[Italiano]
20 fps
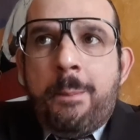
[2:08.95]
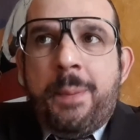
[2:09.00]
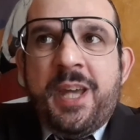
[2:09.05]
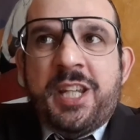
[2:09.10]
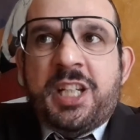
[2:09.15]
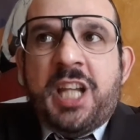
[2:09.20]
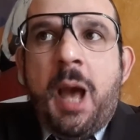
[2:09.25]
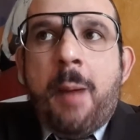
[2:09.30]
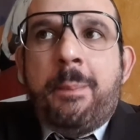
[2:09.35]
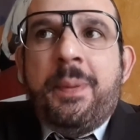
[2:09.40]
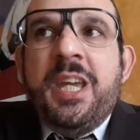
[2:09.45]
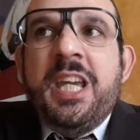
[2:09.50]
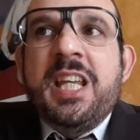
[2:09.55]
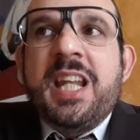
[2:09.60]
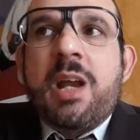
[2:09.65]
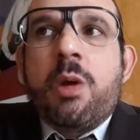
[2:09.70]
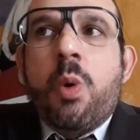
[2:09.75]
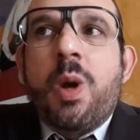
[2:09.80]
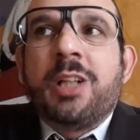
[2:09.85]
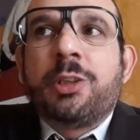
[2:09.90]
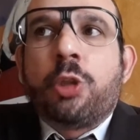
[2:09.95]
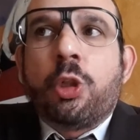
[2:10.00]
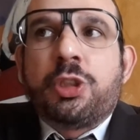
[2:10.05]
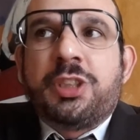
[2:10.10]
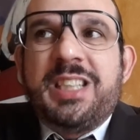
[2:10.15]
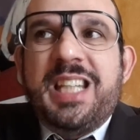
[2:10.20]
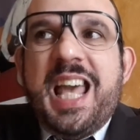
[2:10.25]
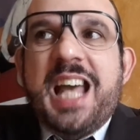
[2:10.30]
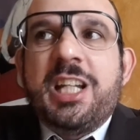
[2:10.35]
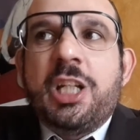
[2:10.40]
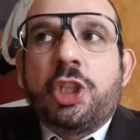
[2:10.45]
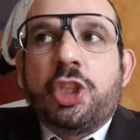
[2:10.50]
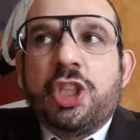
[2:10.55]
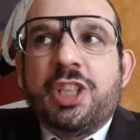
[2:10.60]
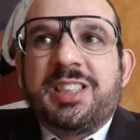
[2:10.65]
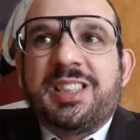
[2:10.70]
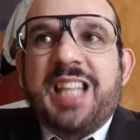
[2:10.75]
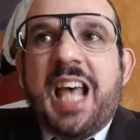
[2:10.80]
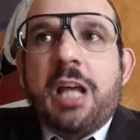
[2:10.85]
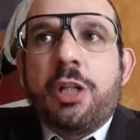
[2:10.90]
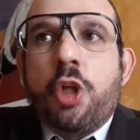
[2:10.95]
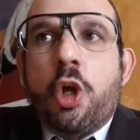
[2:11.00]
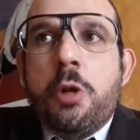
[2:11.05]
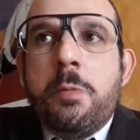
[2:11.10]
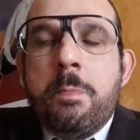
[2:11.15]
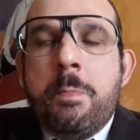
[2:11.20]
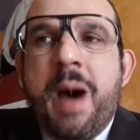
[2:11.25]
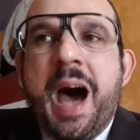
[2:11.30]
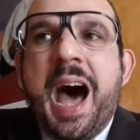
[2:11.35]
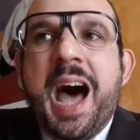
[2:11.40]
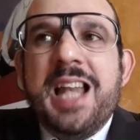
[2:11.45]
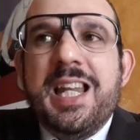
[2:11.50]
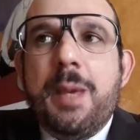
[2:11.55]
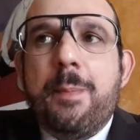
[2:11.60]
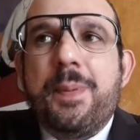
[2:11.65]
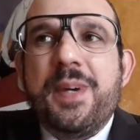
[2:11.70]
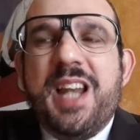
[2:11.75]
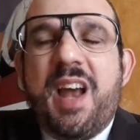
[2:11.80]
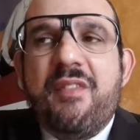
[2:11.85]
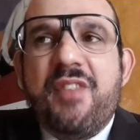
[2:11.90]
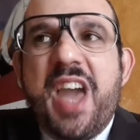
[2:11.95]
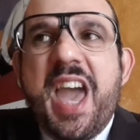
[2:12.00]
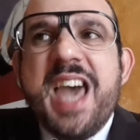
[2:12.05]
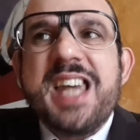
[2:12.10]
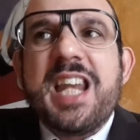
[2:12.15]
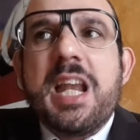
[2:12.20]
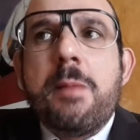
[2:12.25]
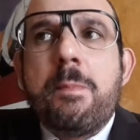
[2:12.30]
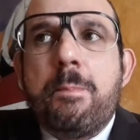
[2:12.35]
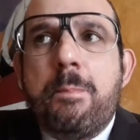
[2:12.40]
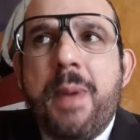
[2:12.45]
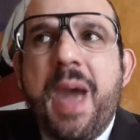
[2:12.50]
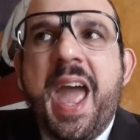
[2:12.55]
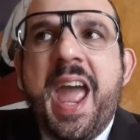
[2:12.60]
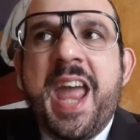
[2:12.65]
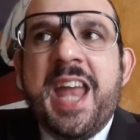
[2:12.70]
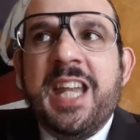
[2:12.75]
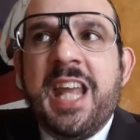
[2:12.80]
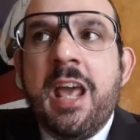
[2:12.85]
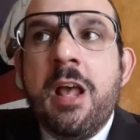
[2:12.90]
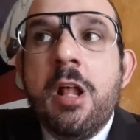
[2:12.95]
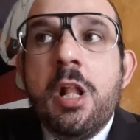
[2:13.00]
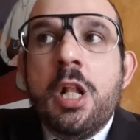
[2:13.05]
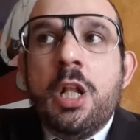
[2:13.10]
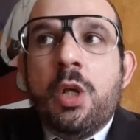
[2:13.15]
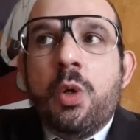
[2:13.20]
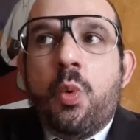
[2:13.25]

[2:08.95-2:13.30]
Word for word: per capire quanto sia necessario il male, per avere il bene.